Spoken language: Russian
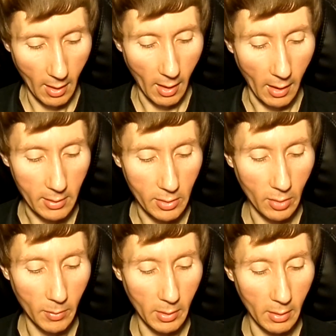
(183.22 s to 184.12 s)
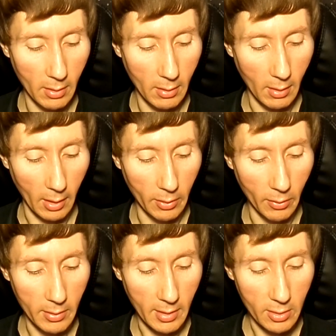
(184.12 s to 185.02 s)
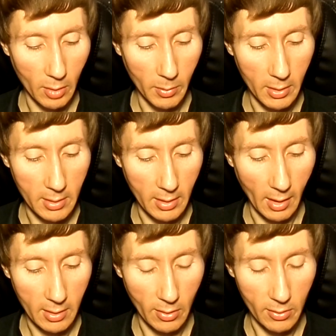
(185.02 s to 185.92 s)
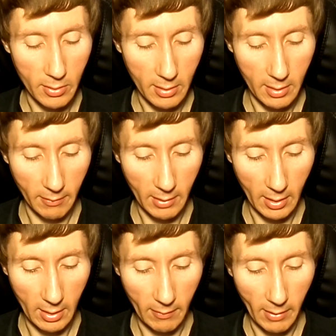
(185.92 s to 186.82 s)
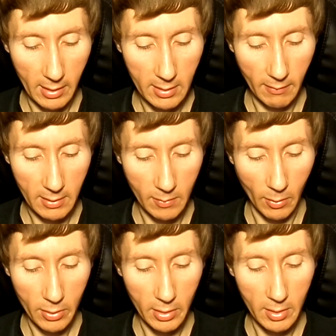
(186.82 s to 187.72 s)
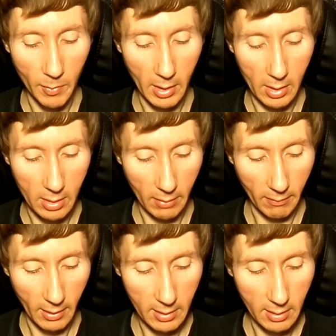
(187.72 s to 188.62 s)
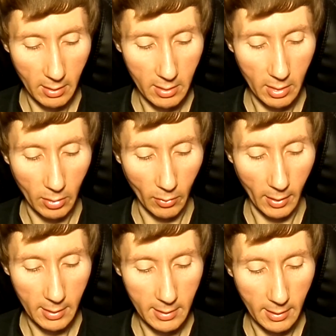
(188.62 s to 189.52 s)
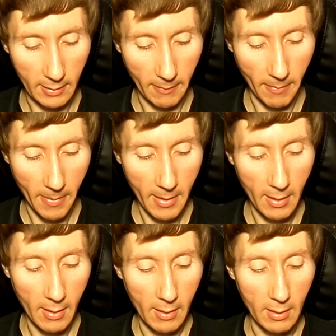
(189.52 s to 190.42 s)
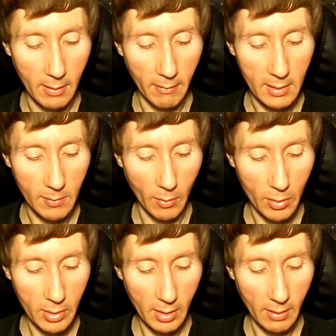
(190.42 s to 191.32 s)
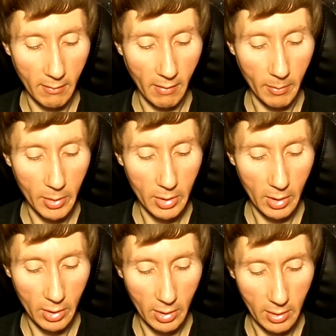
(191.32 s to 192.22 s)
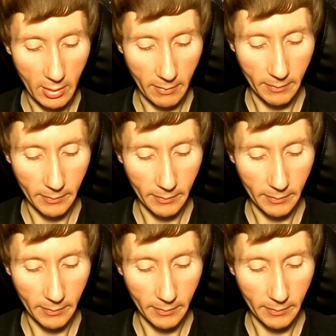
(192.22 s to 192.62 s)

Особен... Одной из особенностей осознанных сновидений является возможность переживать ситуации, невозможные в обычной жизни,